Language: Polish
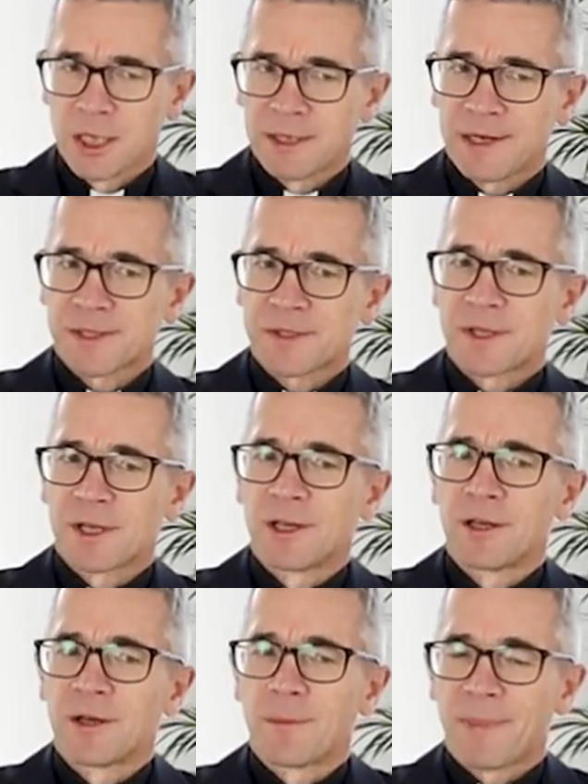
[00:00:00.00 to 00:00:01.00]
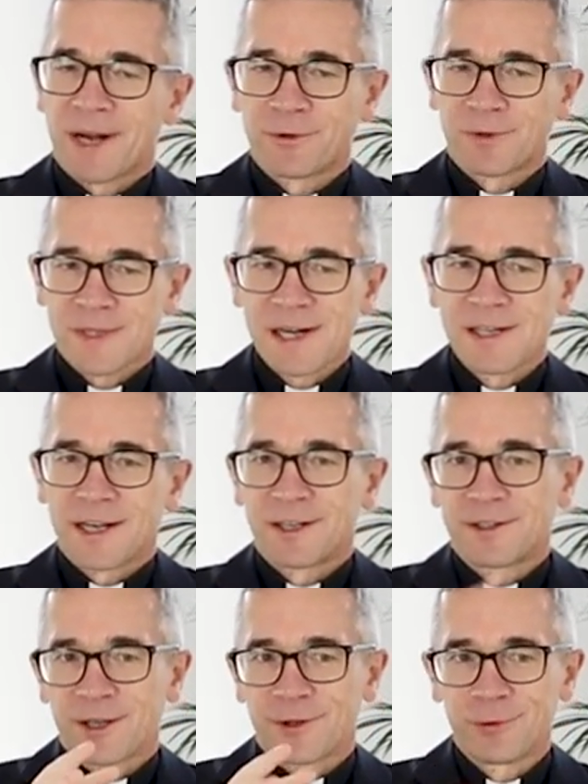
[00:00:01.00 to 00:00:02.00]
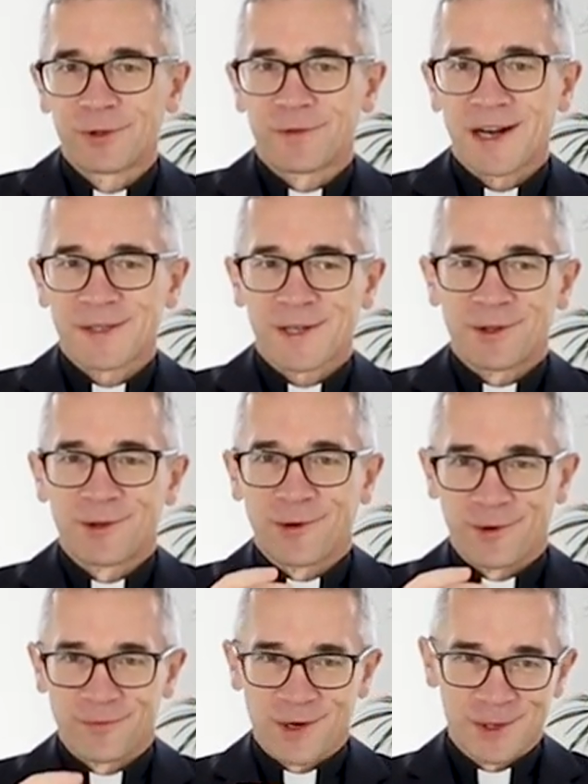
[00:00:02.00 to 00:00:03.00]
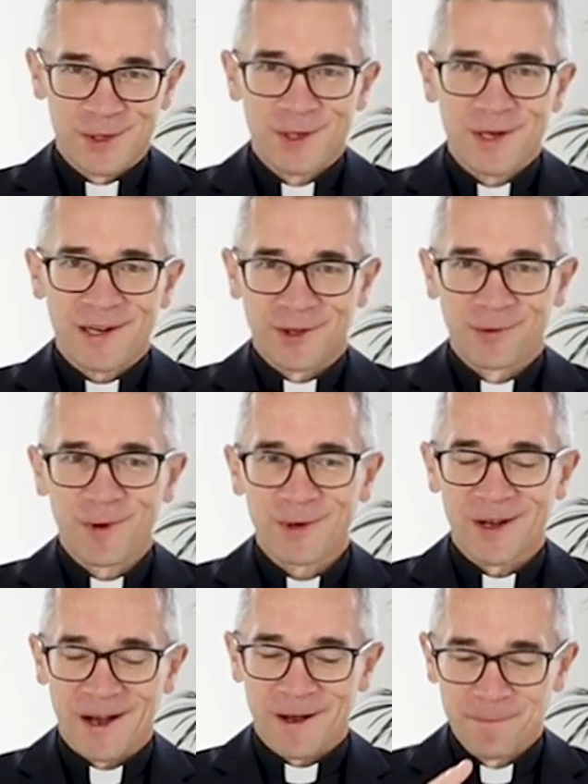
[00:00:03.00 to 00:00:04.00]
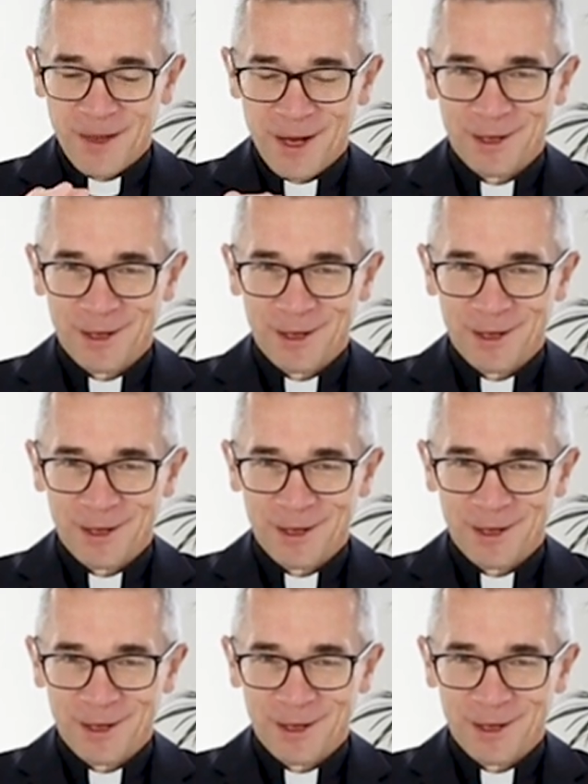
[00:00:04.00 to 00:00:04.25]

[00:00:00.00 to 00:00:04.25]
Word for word: I teraz paradoksalnie, kiedy ten duch wraca do właściciela, do Boga,